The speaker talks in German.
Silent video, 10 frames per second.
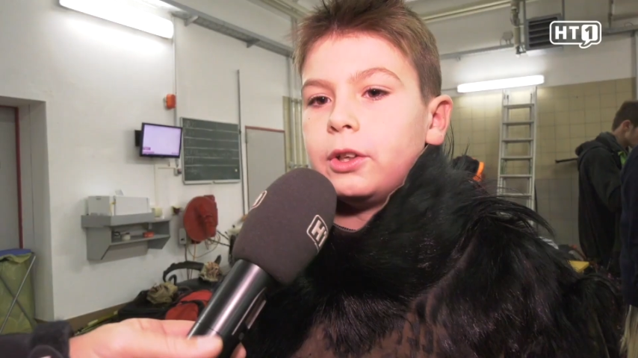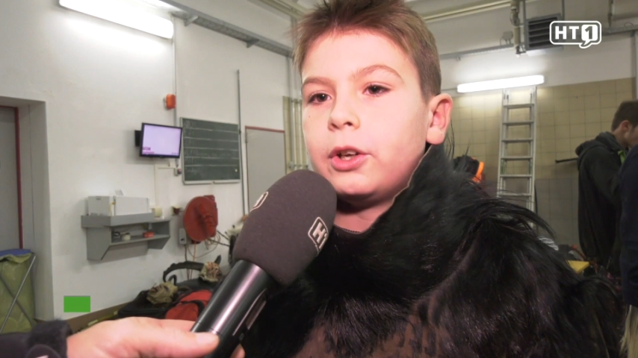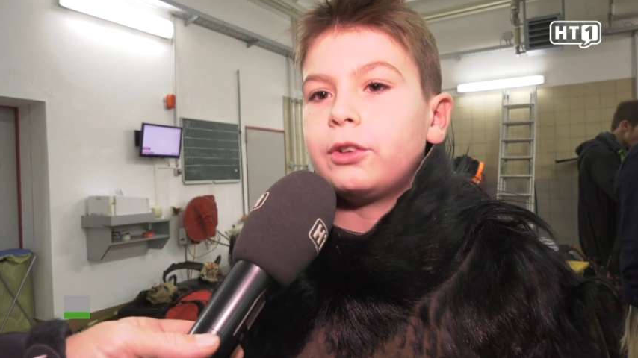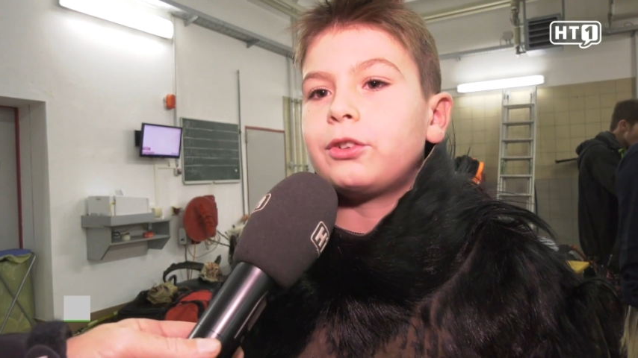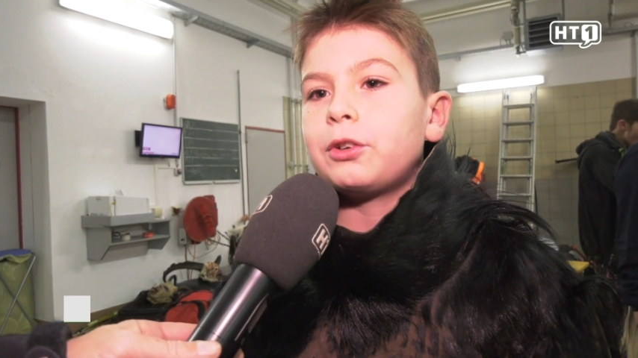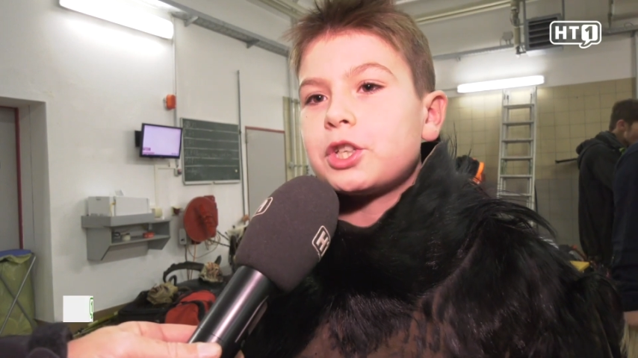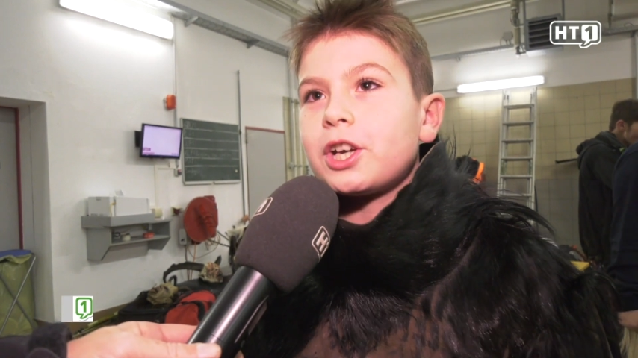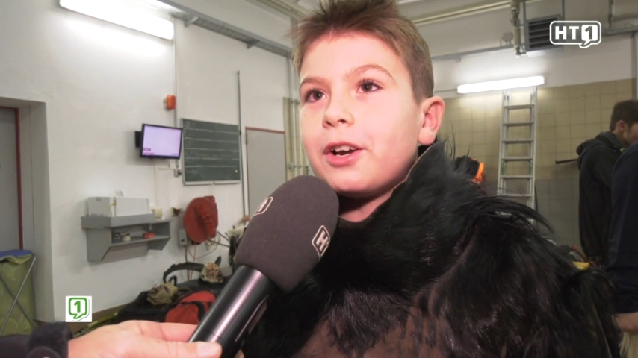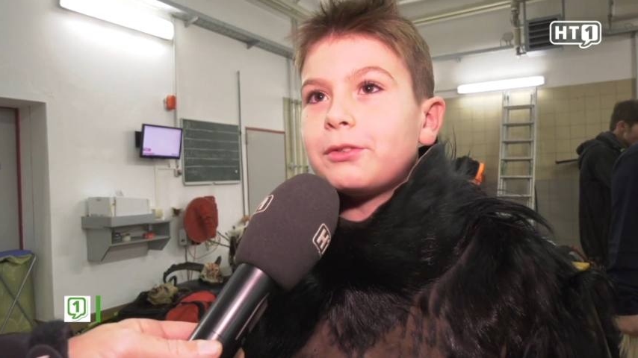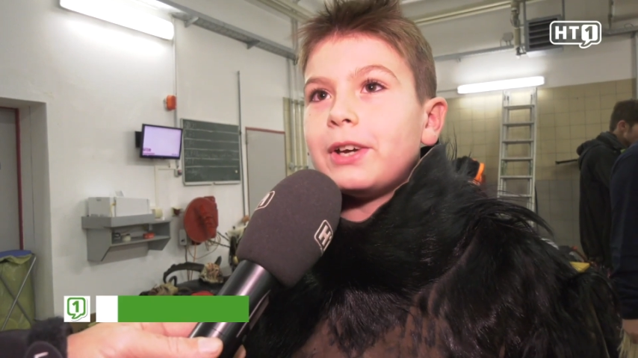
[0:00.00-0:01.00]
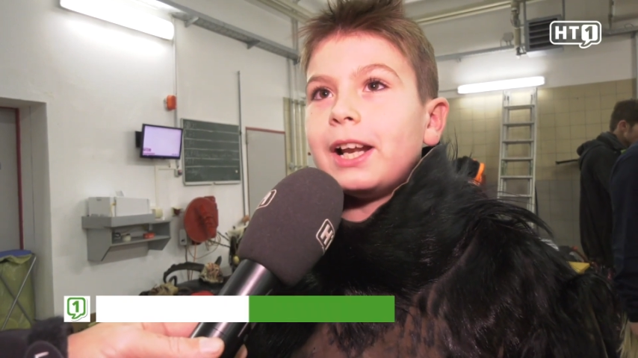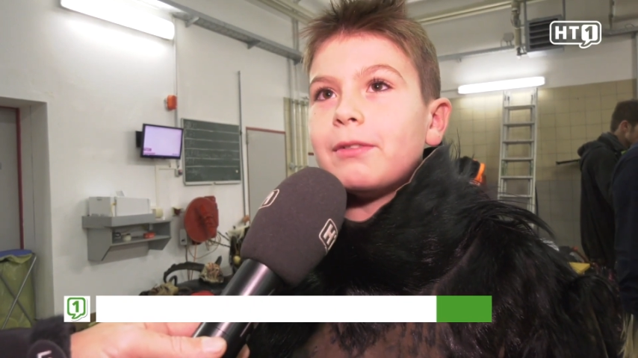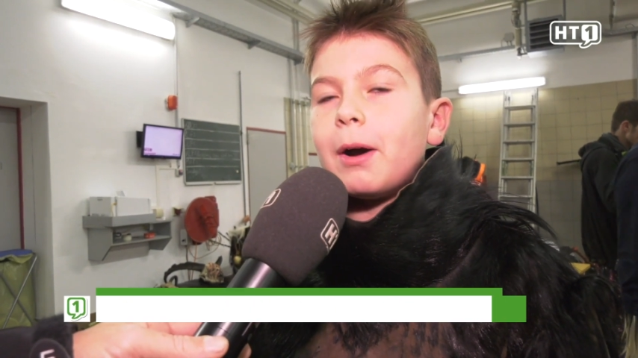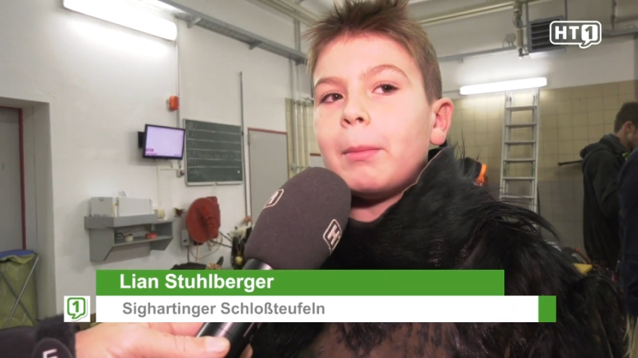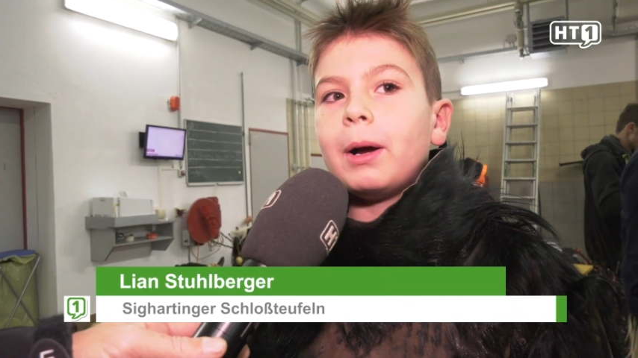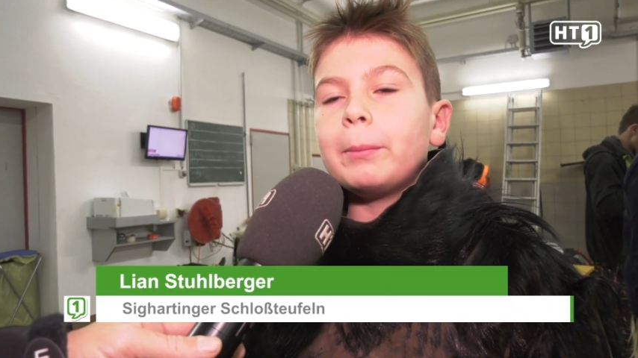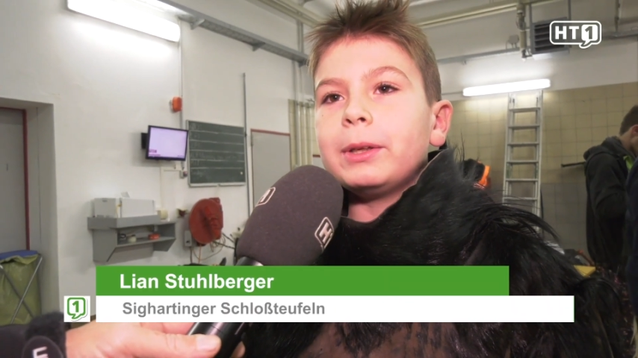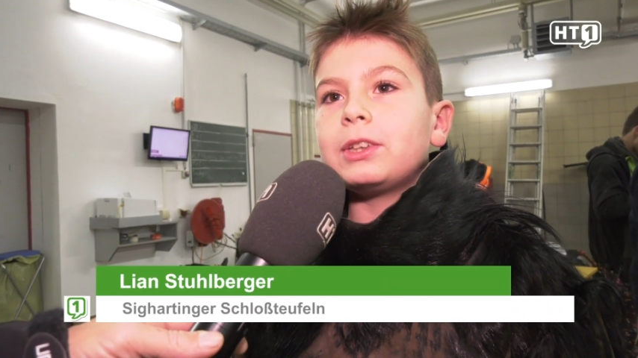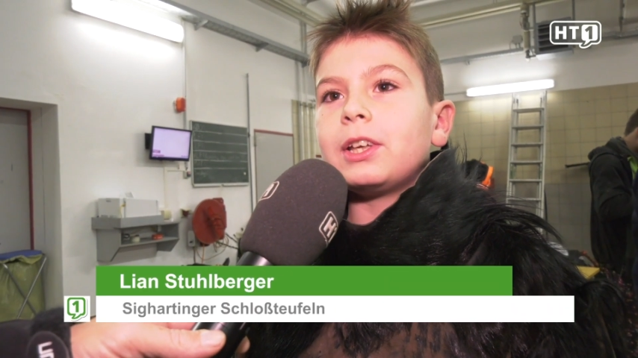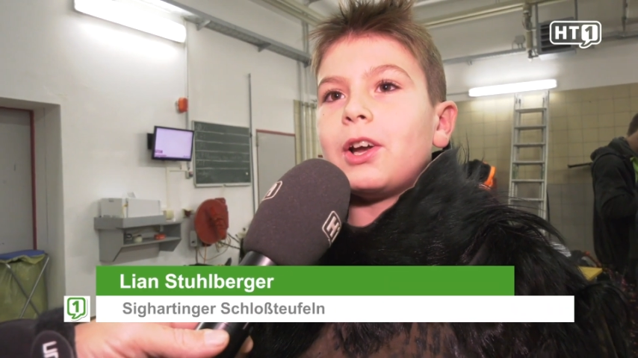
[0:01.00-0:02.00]
Ja, es ist halt schon gefährlich, wenn man
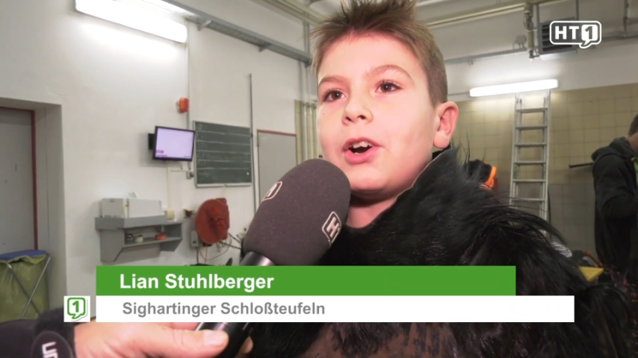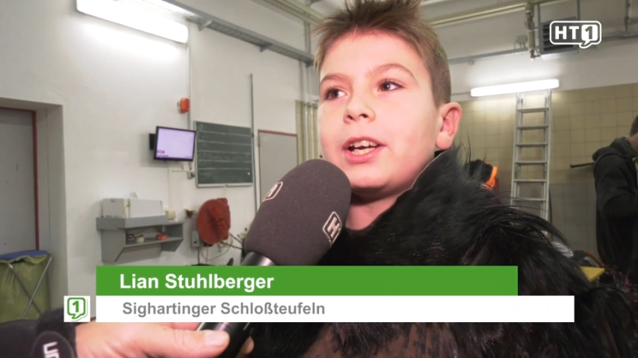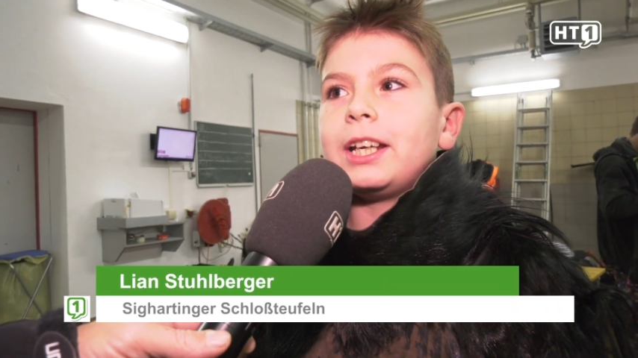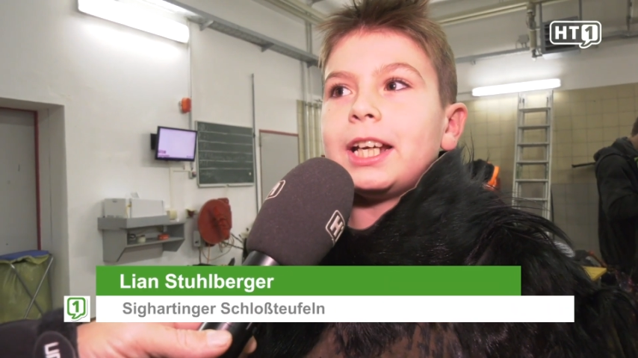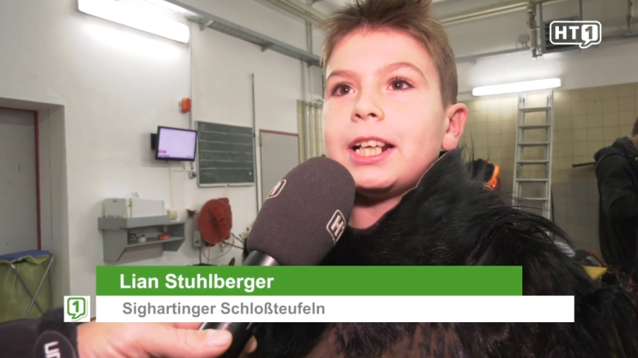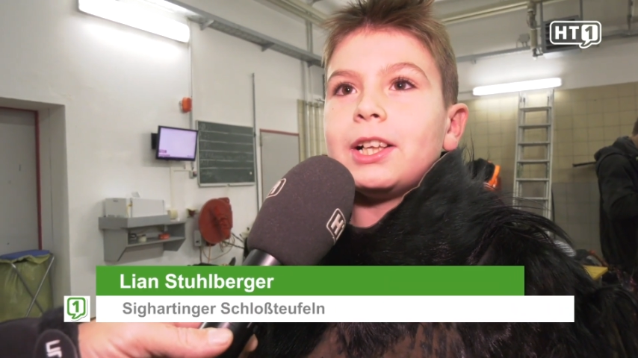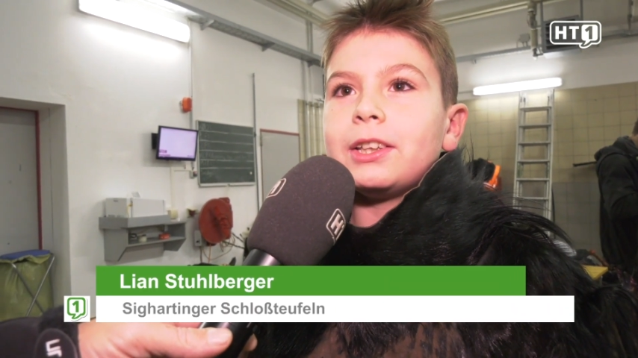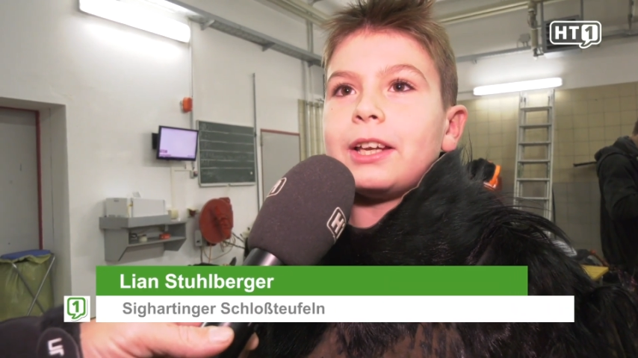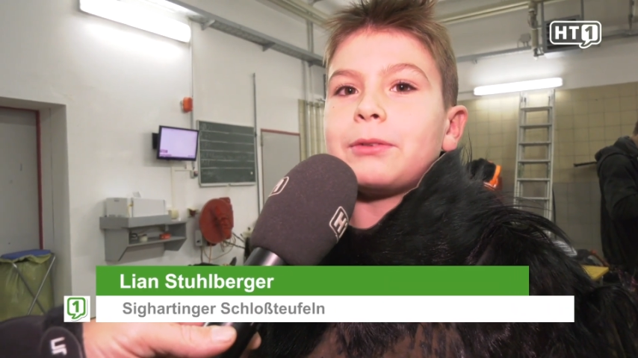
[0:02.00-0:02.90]
mit den langen Händeln,